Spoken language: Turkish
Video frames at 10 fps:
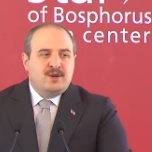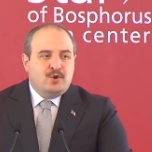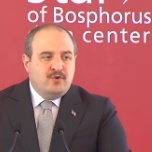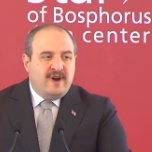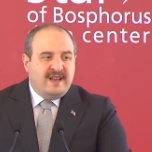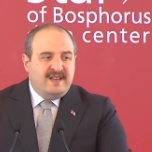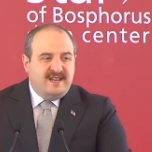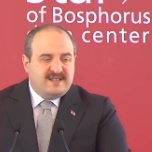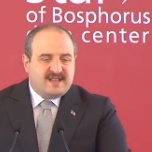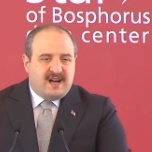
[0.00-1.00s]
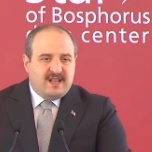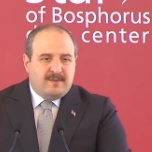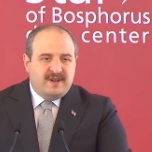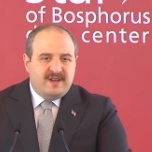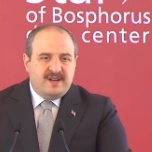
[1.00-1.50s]
güvenliği
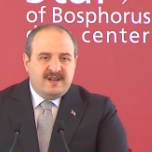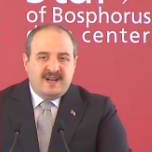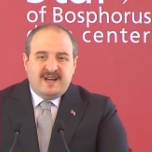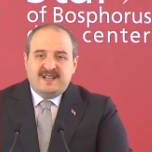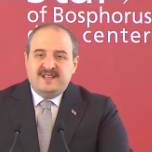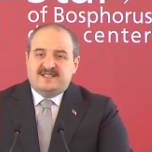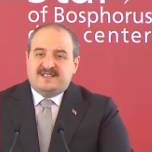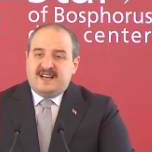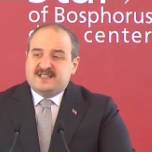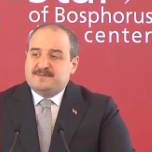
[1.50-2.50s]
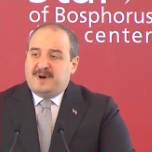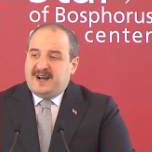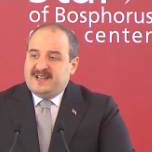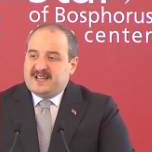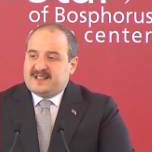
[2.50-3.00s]
sağlamayı, lisans
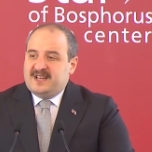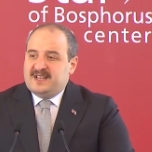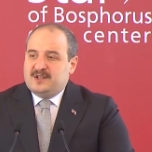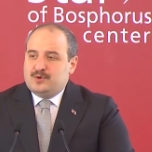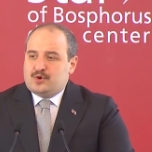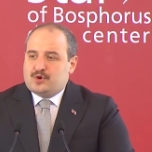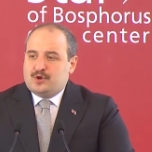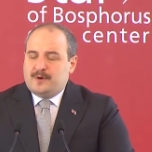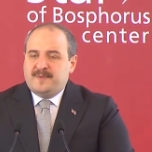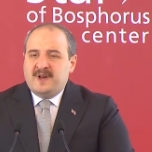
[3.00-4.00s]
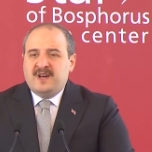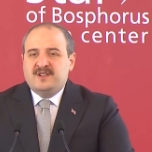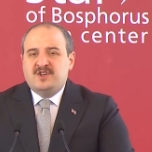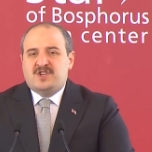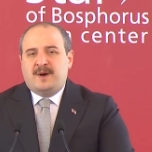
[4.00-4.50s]
maliyetlerini düşürüp
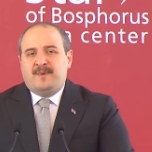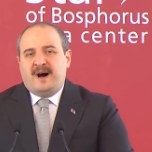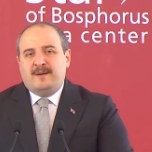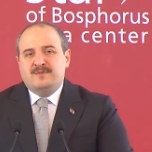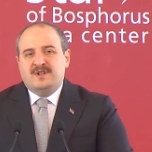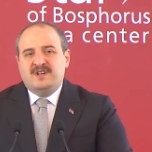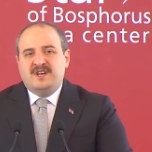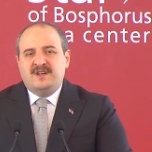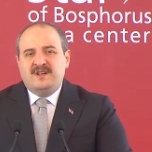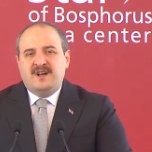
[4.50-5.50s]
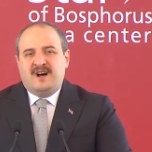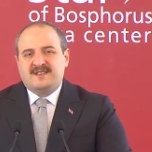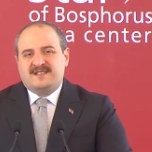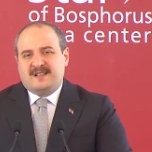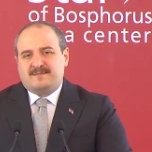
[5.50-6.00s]
dışa bağımlılığı
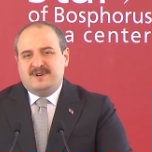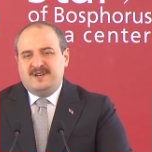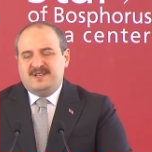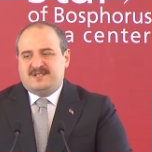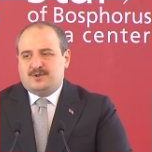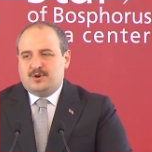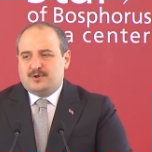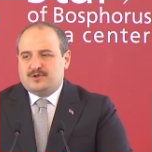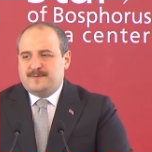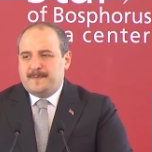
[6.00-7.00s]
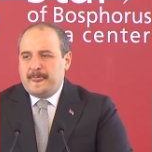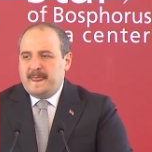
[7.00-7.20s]
azaltmayı istiyoruz.